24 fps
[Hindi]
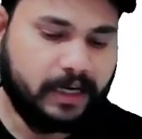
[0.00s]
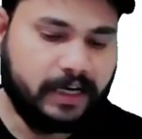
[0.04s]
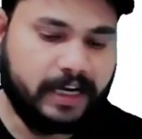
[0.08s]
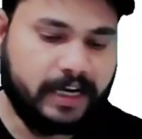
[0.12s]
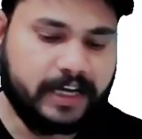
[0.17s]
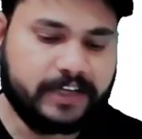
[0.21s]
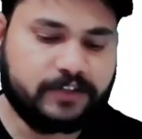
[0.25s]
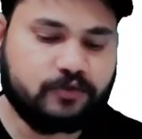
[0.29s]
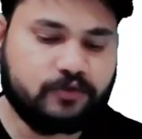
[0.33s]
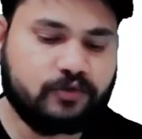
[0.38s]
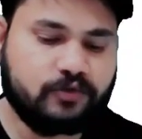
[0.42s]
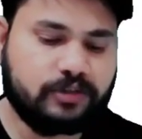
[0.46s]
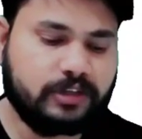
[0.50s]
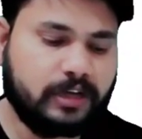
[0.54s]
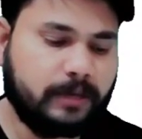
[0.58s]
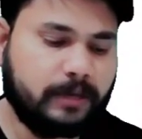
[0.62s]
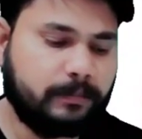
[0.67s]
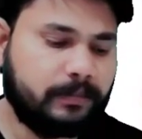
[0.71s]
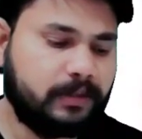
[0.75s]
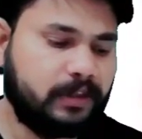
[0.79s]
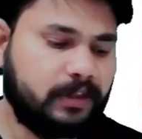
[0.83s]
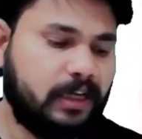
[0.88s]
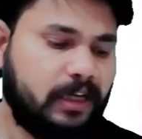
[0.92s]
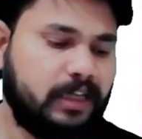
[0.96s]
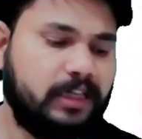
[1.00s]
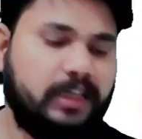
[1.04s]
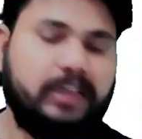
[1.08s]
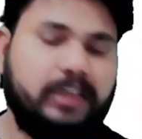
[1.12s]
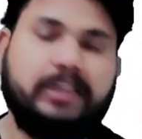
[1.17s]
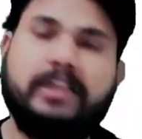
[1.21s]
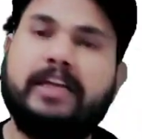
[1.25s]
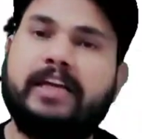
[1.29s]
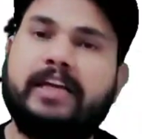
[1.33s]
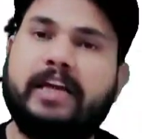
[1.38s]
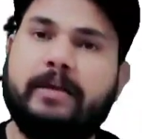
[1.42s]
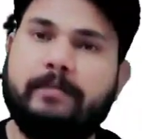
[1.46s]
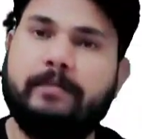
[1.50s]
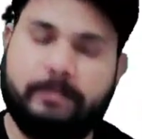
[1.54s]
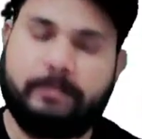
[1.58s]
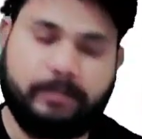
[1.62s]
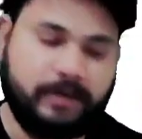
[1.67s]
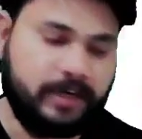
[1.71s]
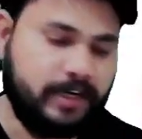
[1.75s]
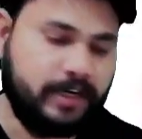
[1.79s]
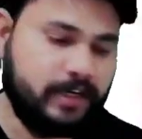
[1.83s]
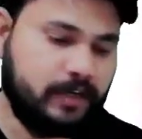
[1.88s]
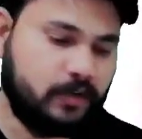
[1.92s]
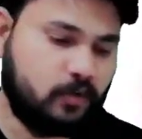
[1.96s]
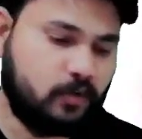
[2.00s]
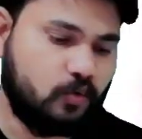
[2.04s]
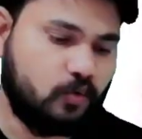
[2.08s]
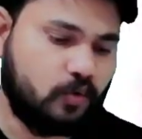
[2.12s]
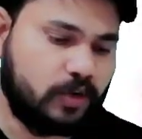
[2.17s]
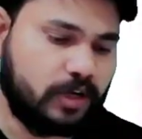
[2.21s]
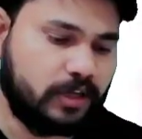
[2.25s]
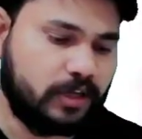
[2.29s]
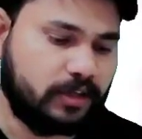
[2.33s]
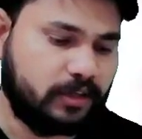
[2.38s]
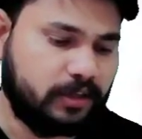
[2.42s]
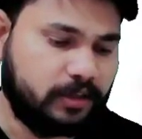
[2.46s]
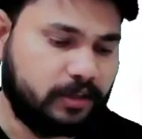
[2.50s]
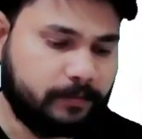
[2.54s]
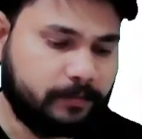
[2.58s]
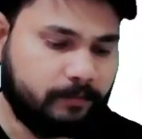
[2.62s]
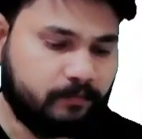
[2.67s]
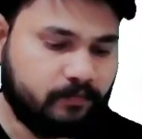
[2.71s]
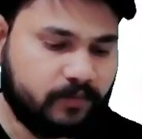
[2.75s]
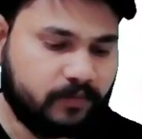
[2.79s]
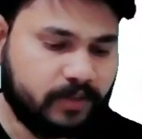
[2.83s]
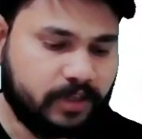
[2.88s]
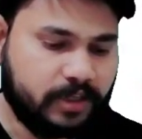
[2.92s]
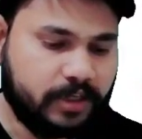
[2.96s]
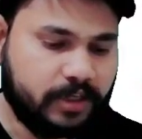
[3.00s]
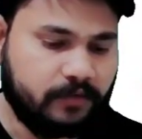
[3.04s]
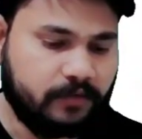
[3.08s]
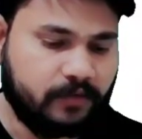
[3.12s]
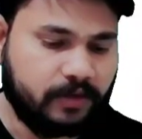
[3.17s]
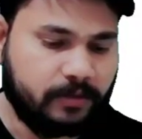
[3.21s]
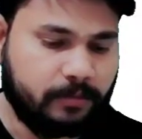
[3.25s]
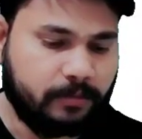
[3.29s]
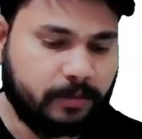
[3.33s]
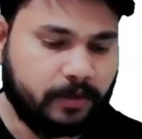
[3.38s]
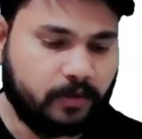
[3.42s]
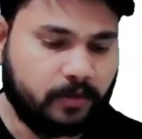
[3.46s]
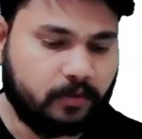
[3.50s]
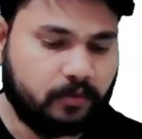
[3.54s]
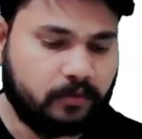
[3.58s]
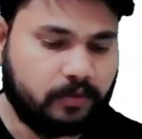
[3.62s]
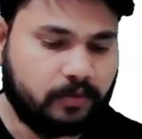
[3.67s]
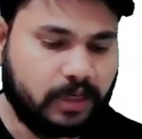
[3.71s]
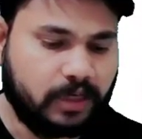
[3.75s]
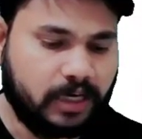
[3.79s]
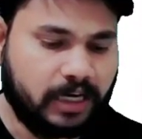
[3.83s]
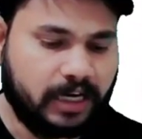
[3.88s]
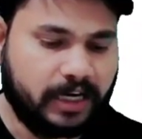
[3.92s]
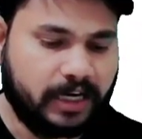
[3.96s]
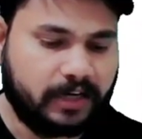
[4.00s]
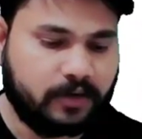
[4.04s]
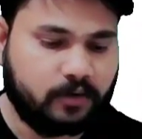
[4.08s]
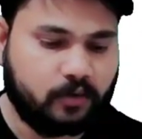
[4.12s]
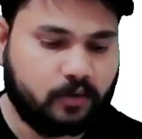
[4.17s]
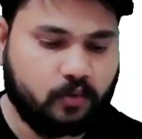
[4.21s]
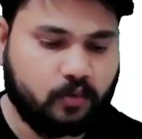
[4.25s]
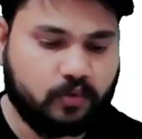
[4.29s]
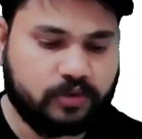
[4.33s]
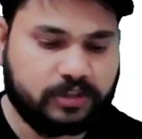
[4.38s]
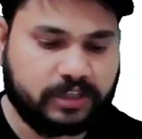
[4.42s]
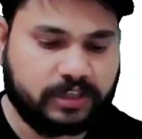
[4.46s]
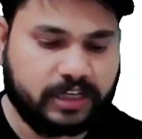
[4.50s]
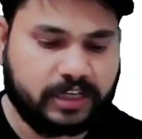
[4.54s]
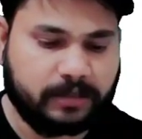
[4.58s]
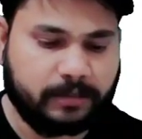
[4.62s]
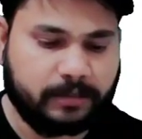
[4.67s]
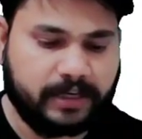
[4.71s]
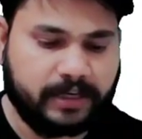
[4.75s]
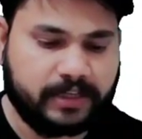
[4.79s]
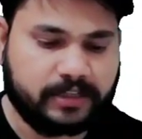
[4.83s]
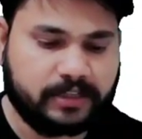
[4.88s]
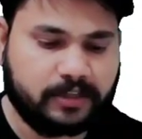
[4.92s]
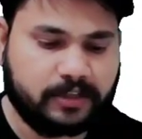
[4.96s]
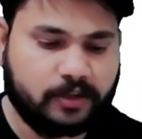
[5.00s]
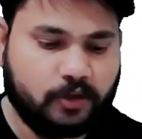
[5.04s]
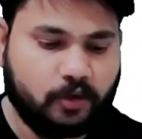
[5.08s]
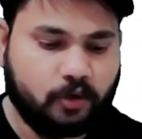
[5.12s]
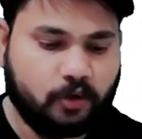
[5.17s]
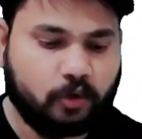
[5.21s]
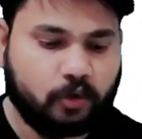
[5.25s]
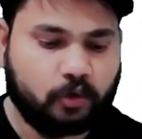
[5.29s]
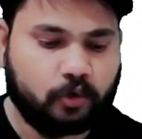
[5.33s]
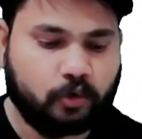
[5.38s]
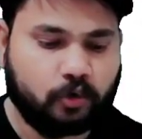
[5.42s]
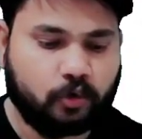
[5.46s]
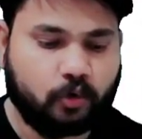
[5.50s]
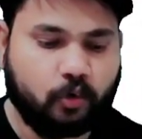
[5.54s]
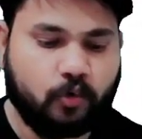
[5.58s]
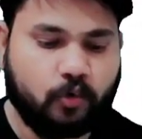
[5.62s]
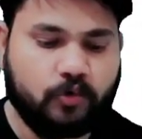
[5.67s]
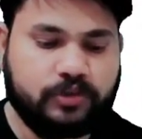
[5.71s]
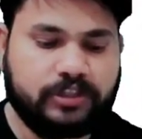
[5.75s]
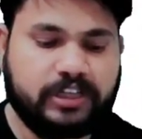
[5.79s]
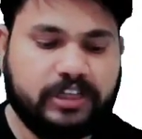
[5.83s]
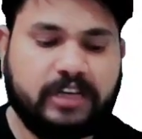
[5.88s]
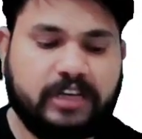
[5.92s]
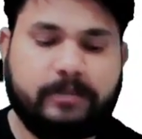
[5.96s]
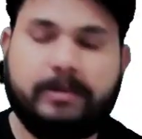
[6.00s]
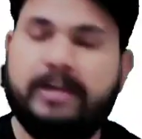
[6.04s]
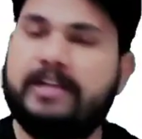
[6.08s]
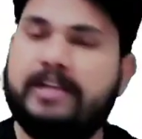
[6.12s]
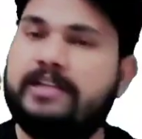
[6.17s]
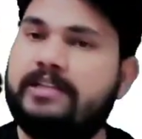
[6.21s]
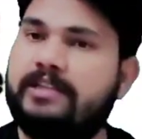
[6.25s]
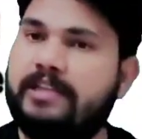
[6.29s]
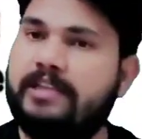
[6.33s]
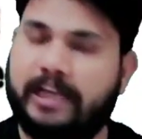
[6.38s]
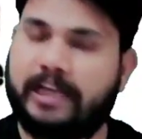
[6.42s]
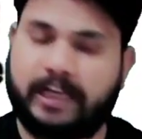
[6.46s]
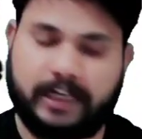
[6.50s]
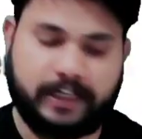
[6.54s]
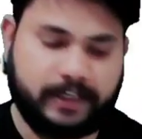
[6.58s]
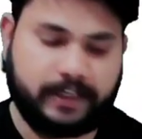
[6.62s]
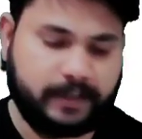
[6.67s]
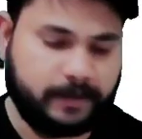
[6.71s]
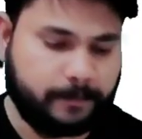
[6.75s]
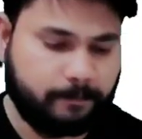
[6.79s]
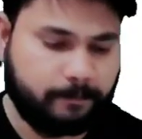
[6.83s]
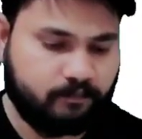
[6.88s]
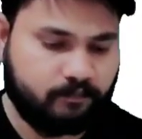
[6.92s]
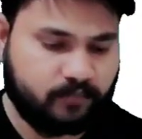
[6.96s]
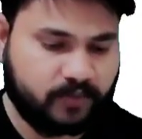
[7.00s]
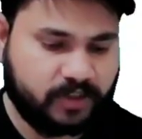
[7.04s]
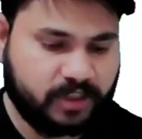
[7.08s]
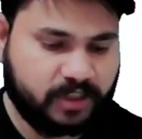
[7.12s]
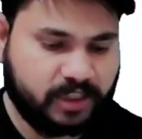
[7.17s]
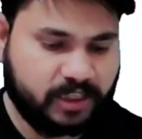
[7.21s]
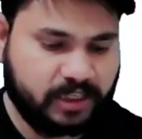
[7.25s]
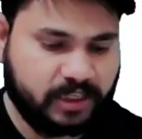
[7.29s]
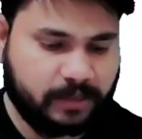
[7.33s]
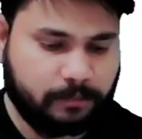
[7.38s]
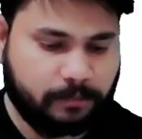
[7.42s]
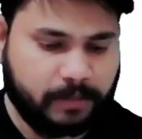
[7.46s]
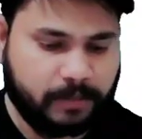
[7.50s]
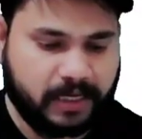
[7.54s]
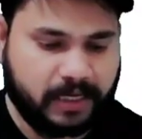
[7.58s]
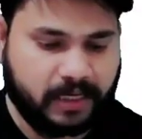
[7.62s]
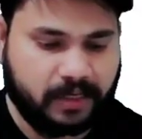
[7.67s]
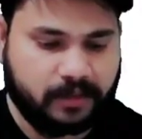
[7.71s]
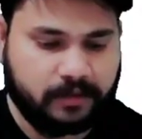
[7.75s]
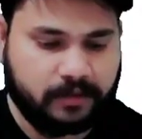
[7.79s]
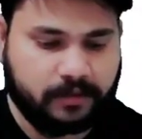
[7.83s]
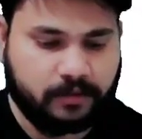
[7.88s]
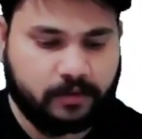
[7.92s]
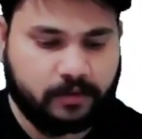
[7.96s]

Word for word: नेक्स्ट क्वेश्चन हम देखिए टू के अंदर गिवन बेलो आर टू स्टेटमेंट्स दो स्टेटमेंट्स दिए गए हैं ठीक है पहला